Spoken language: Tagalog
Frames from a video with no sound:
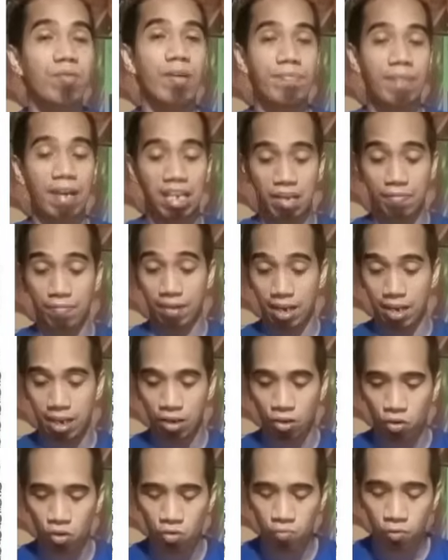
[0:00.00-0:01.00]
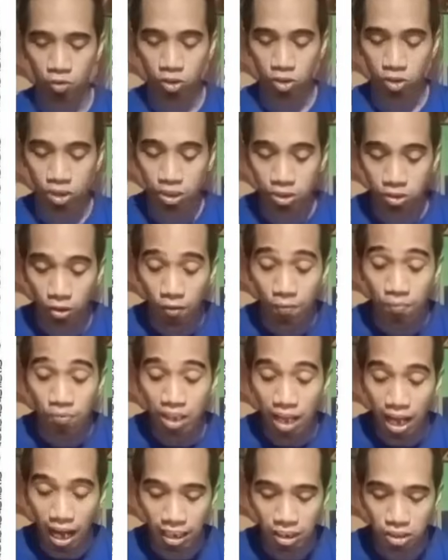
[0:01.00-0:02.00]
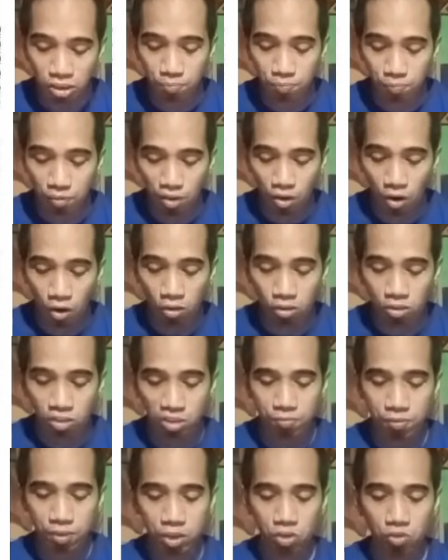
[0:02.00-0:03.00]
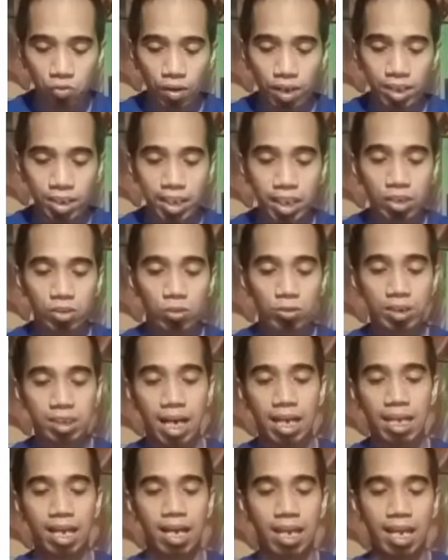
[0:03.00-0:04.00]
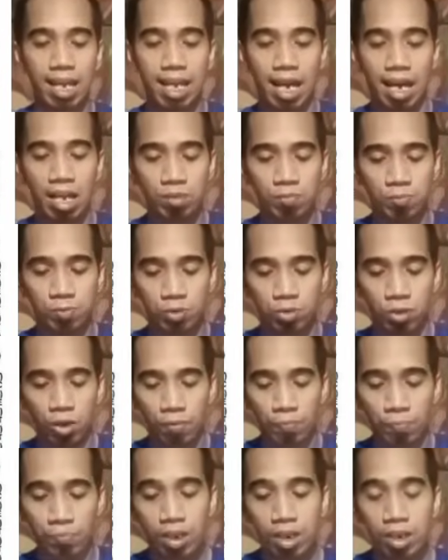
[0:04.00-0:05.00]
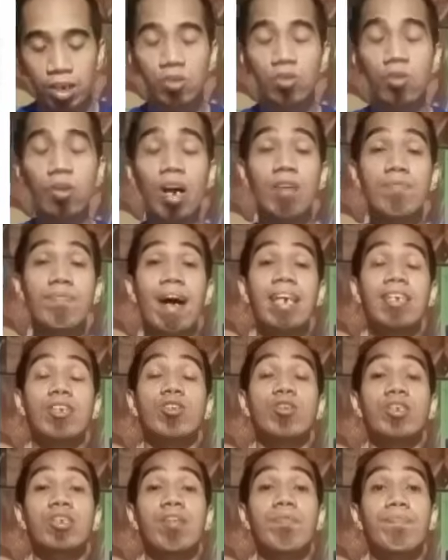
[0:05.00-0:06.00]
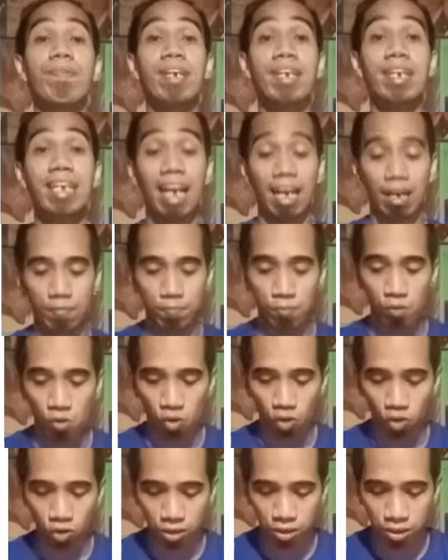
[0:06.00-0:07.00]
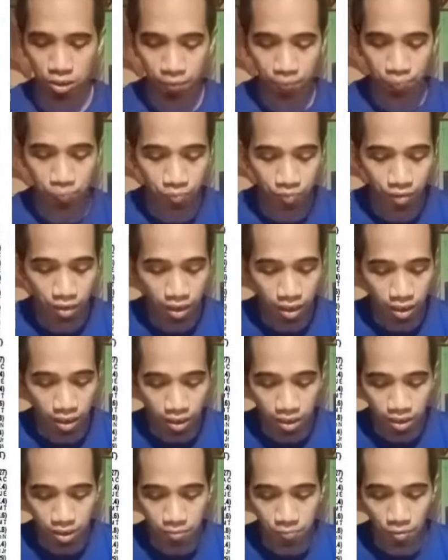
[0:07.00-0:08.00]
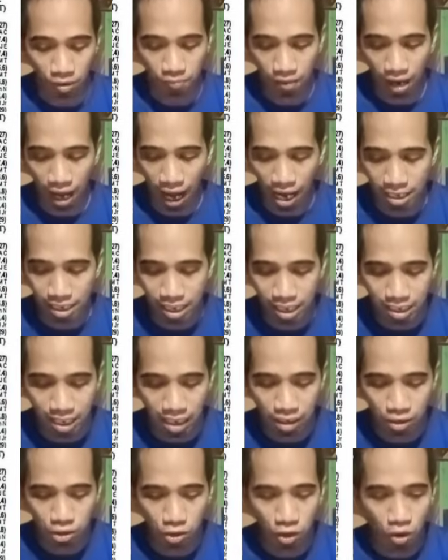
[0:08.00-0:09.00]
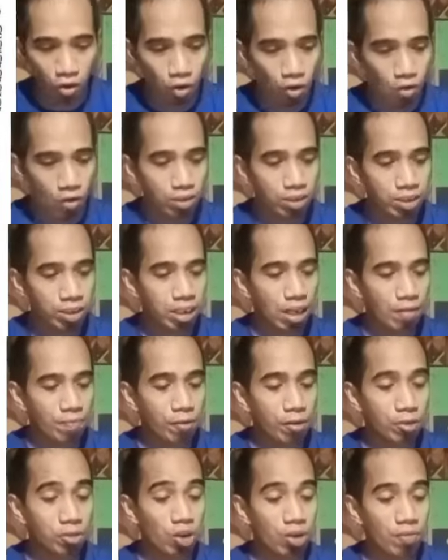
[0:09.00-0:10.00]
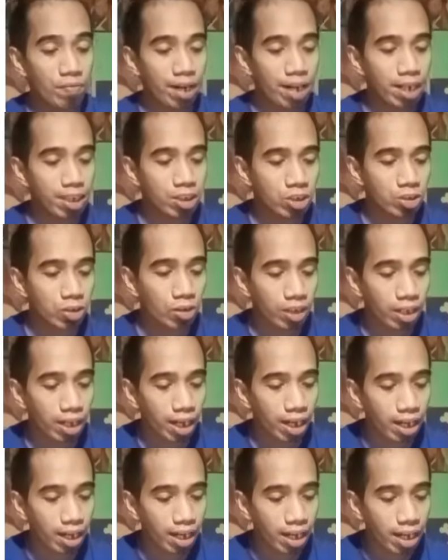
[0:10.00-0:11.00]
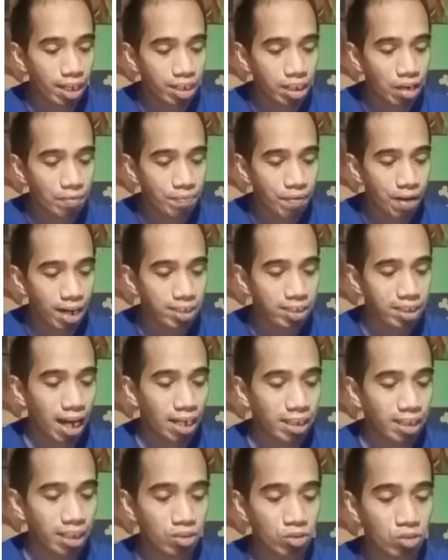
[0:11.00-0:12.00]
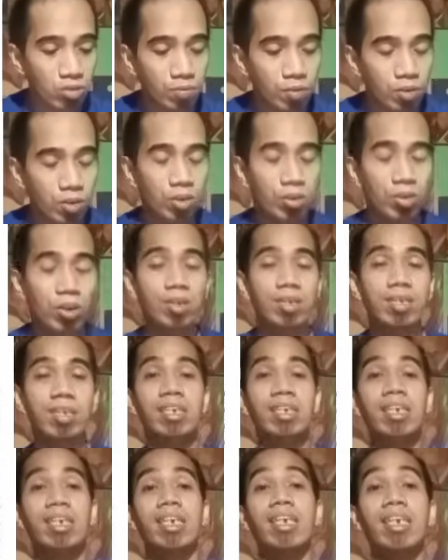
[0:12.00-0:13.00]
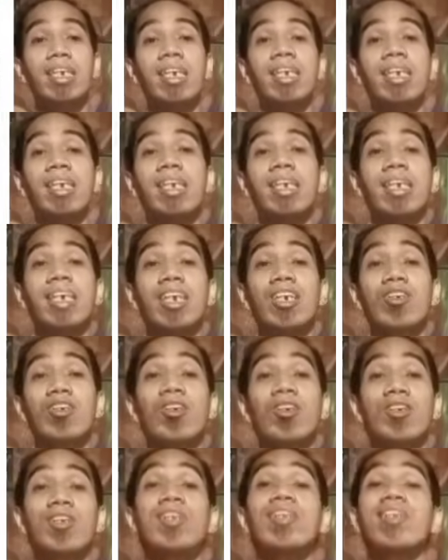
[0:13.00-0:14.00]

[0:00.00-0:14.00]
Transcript: bumaba na pala ng grupo to dito. At yun po na October 20 kung saan ang nanalo po doon yung kabayong si Biglang Buhos. From Ayitan Choco, this time po Jomer Estorque ang lerenda para sa ating numero 2 na si Iikot